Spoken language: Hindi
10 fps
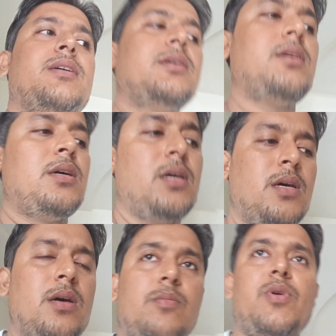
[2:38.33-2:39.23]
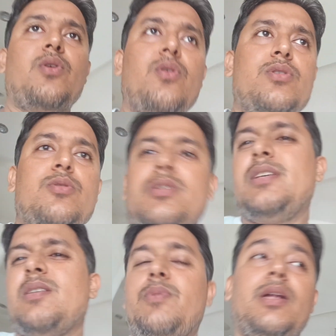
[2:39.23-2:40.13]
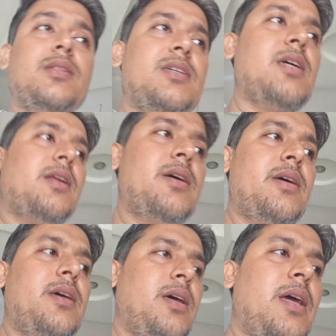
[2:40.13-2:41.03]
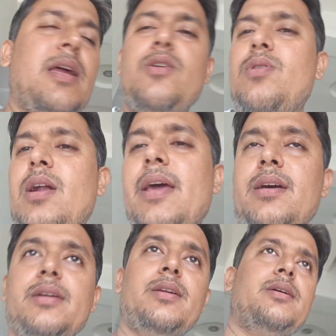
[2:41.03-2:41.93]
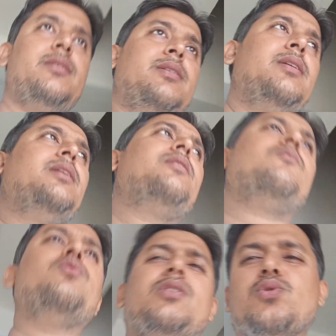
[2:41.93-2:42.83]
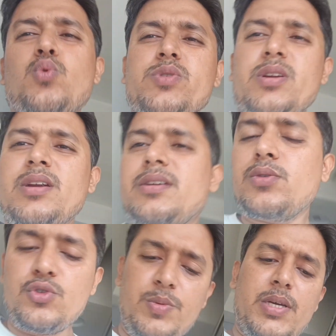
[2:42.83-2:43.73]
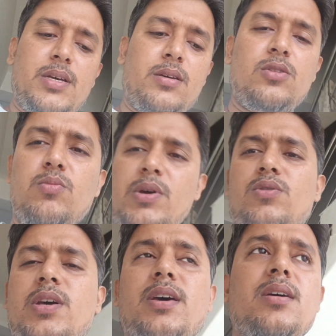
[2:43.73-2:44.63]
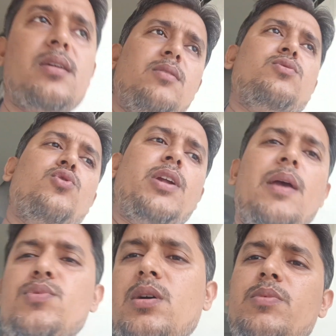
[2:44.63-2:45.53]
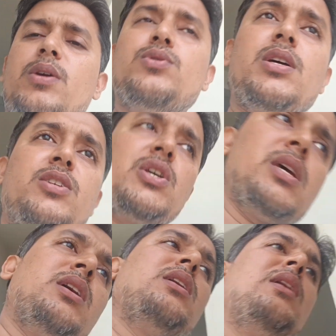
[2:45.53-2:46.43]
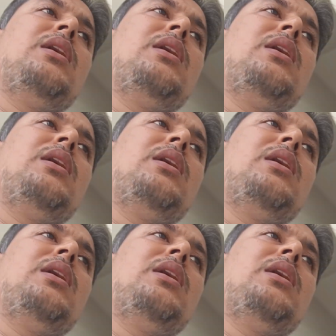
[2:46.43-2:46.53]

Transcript: हैं बिकॉज ये सब टलता जा रहा है एंड आई डोंट लाइक इट उसके स्कूल से रिलेटेड कुछ भी है तो मेरे को है कि उसको टाइम से अपडेट हो जाना चाहिए